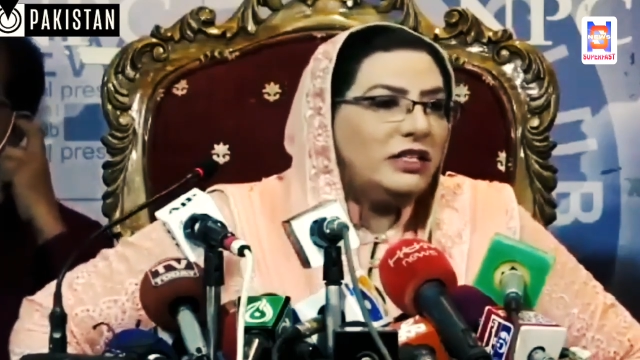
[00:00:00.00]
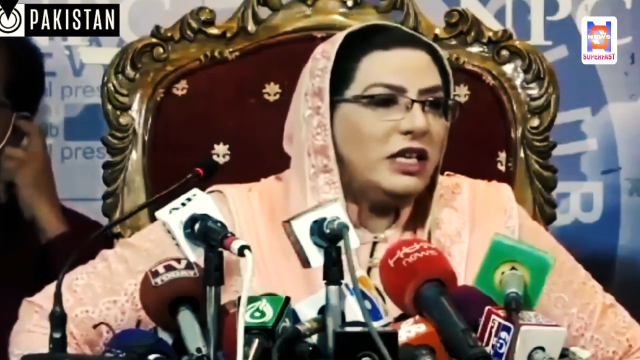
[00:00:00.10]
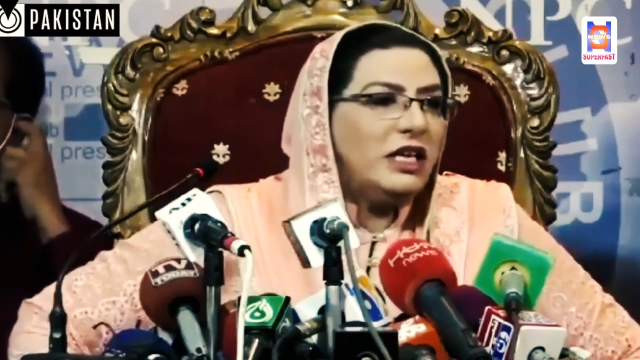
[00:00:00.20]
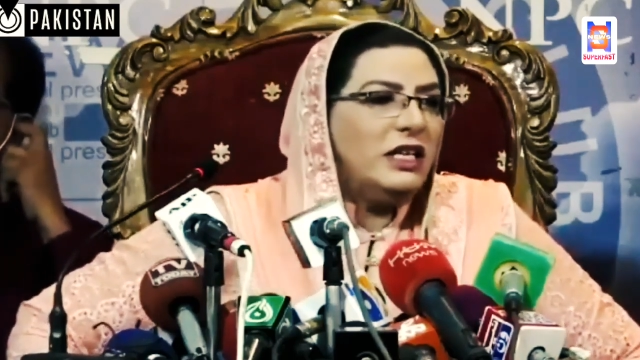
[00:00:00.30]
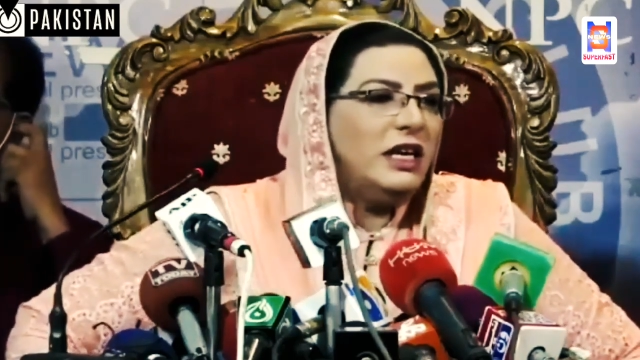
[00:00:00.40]

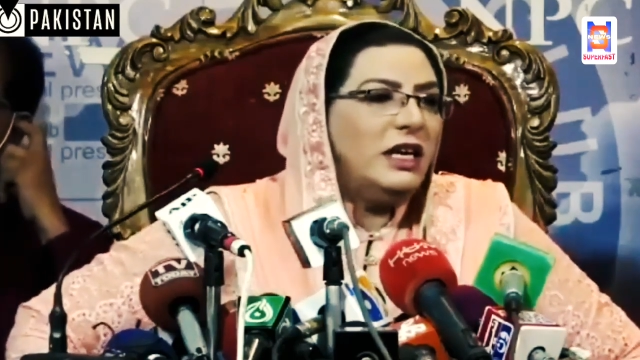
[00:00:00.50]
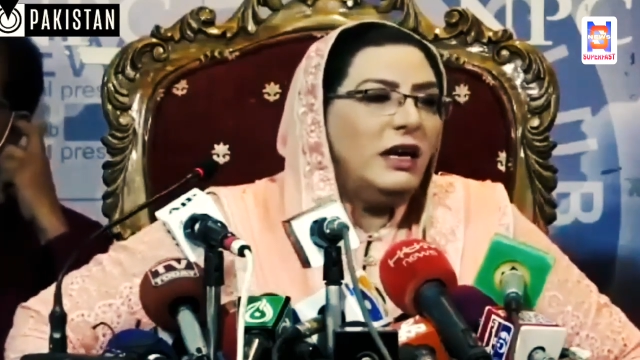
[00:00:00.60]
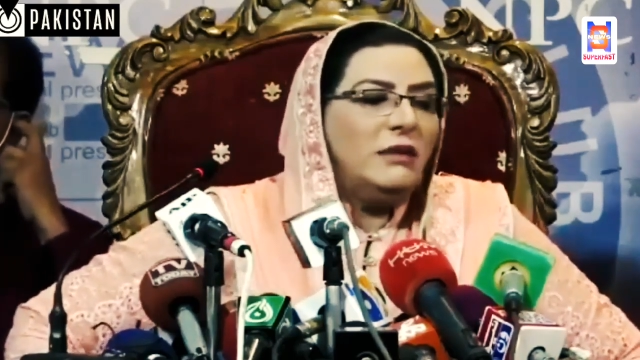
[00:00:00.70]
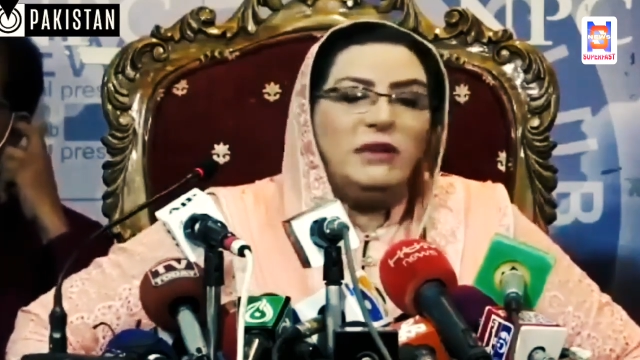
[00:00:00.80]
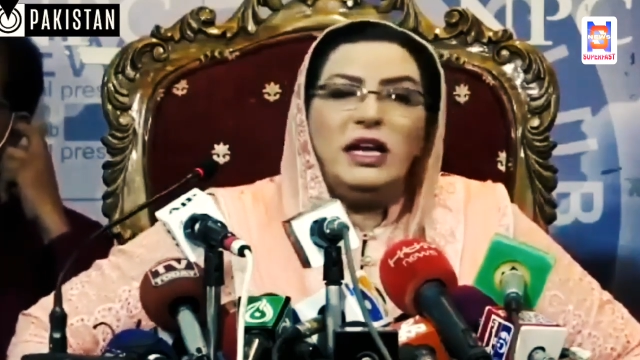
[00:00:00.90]
उपाय
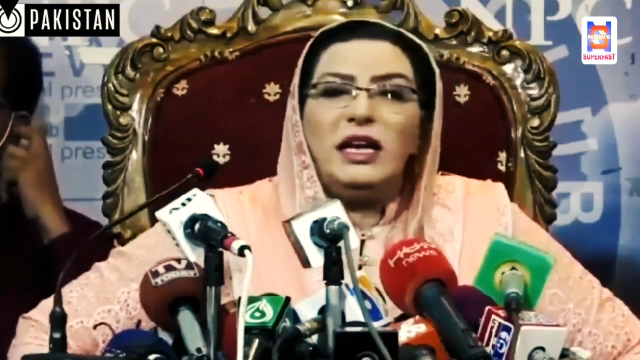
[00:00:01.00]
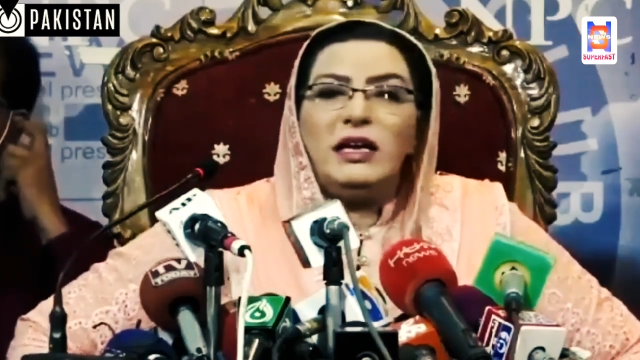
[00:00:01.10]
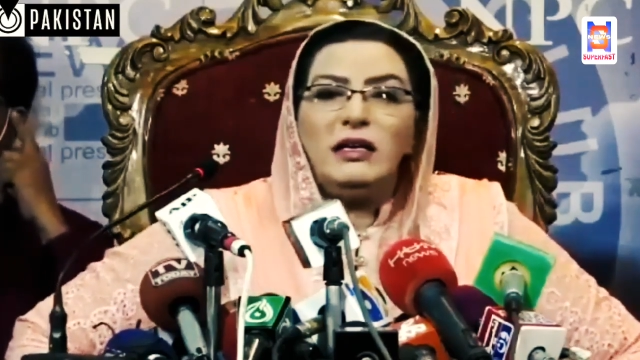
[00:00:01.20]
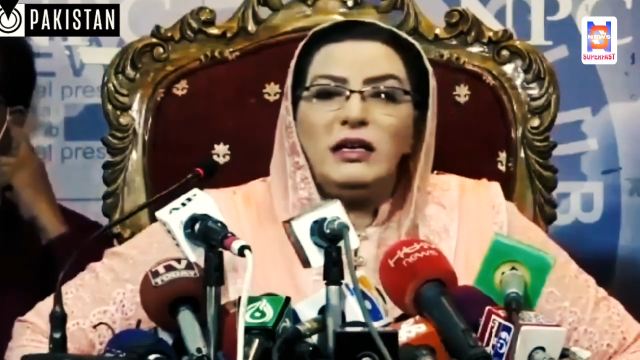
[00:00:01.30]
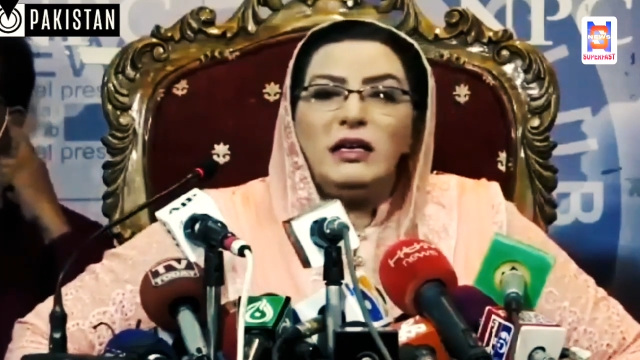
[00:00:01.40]
जानने के
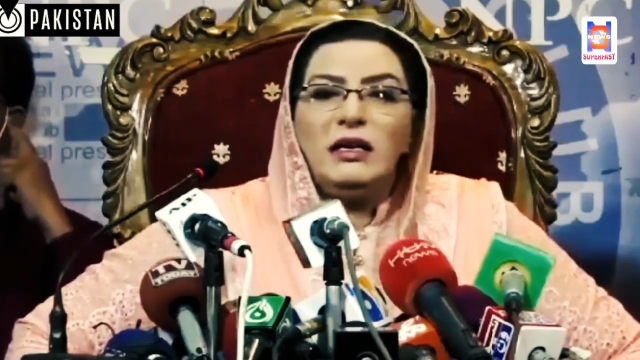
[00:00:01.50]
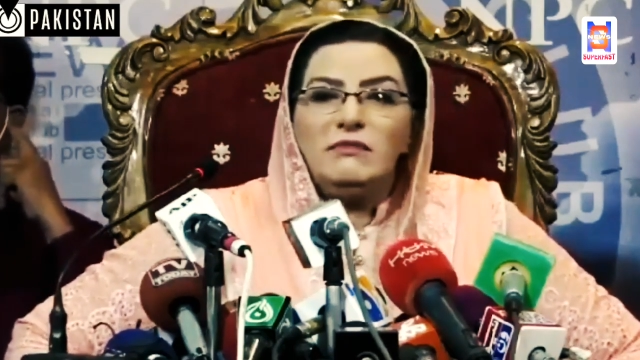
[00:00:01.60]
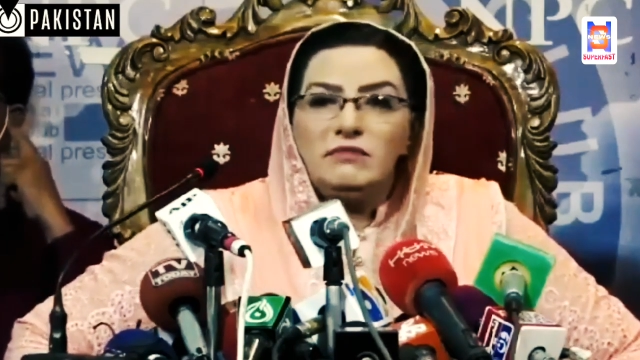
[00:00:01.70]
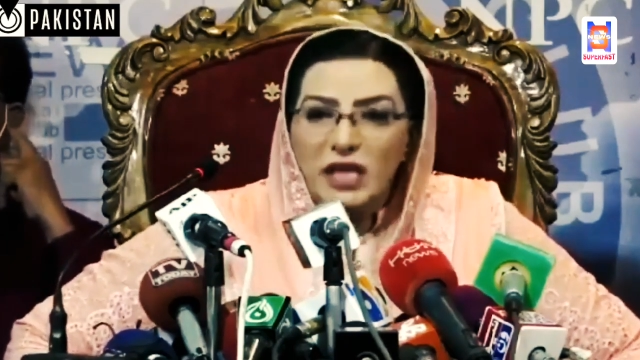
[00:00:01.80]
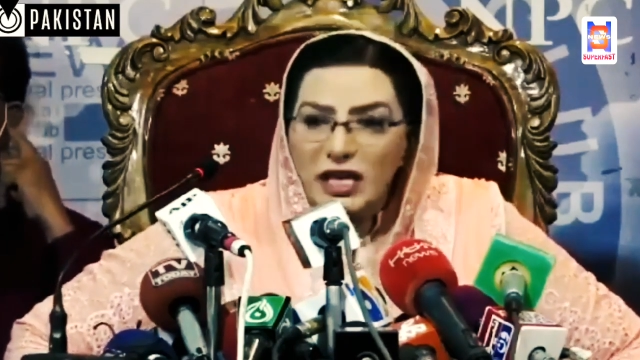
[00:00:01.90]
लिए
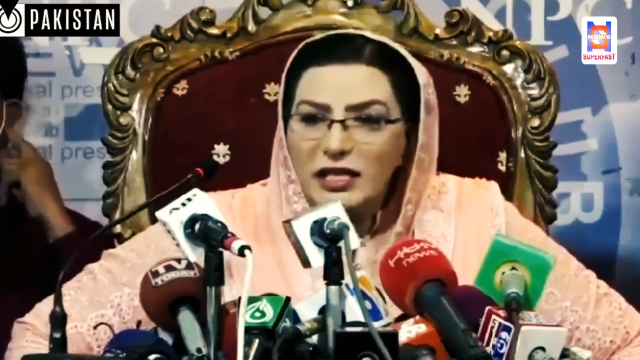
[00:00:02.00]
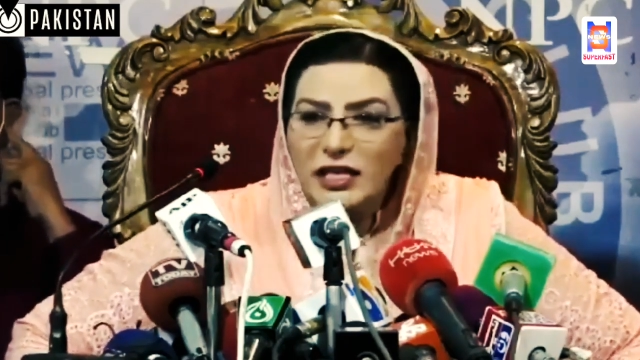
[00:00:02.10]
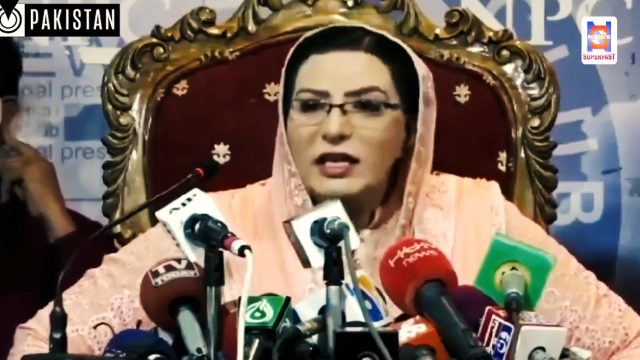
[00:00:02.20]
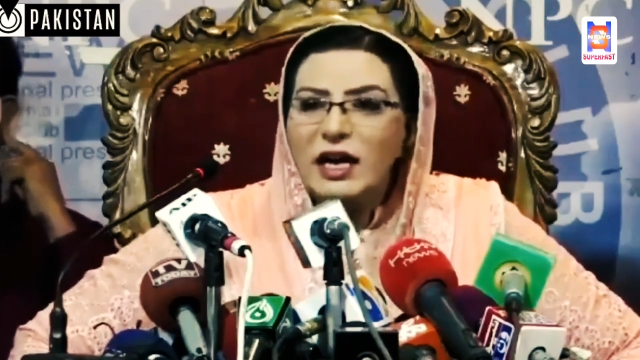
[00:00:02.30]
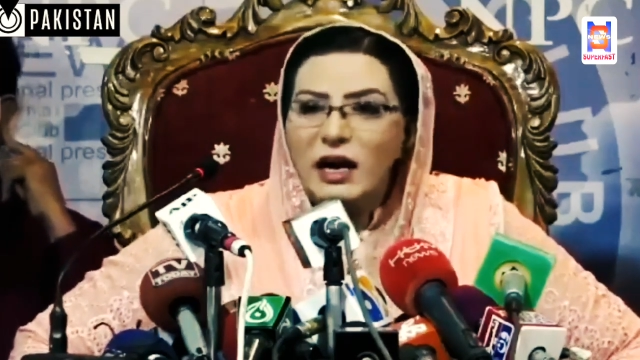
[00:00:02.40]
पाकिस्तान
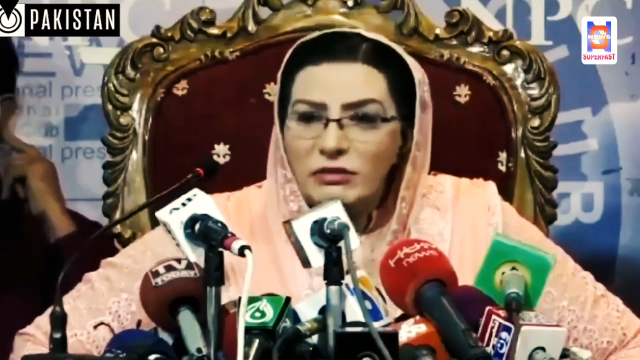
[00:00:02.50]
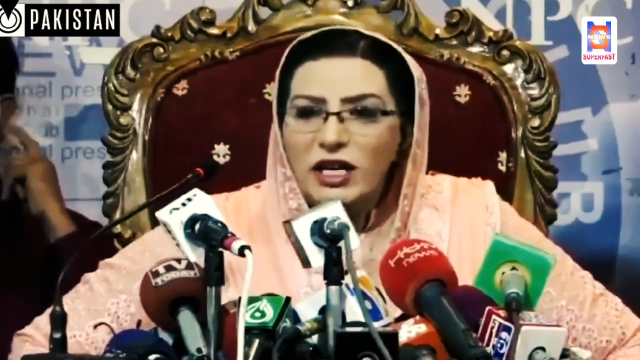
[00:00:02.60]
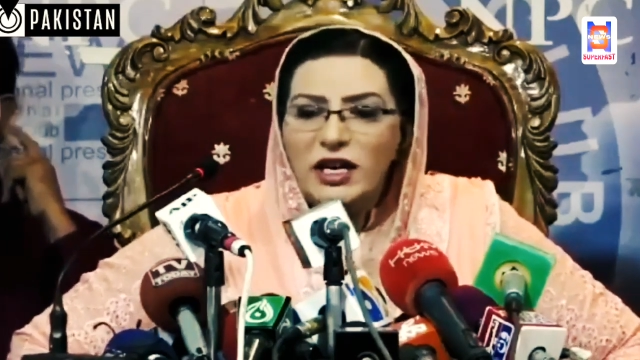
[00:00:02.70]
भेज देनी